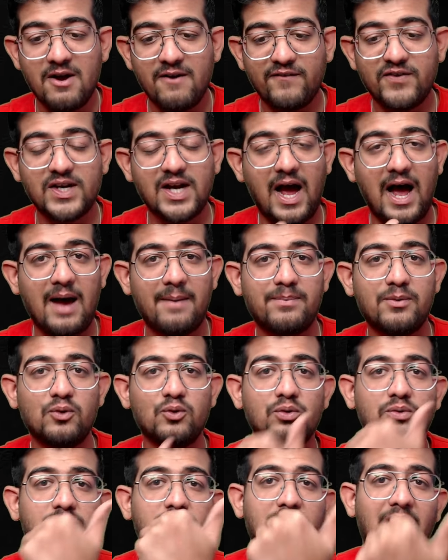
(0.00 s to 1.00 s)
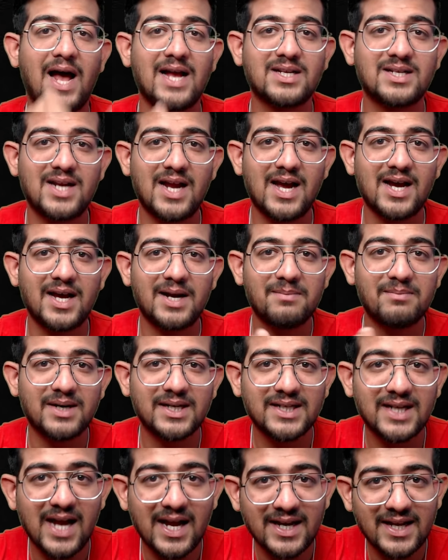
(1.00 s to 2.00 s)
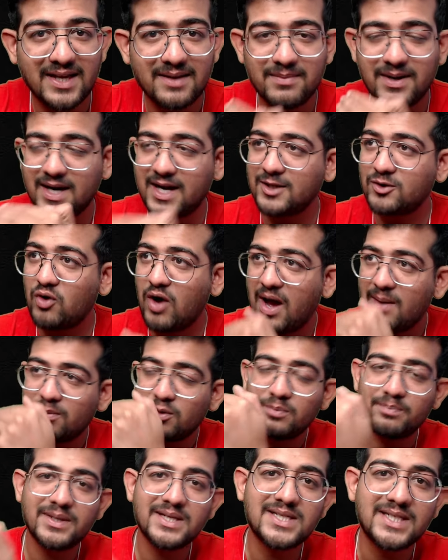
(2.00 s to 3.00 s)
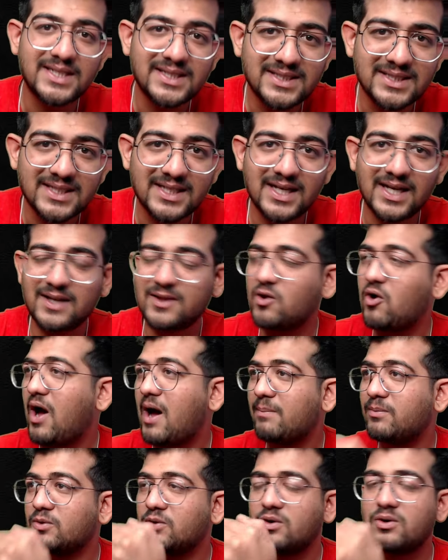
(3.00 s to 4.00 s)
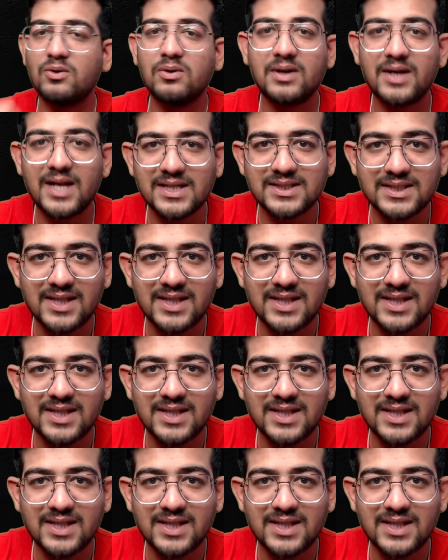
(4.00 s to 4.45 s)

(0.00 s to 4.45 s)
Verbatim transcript: फिर आप उन नाश्ता अगर मन का नहीं बना तो आप उनपे चिड़चिड़ करते हो आप उनको उल्टा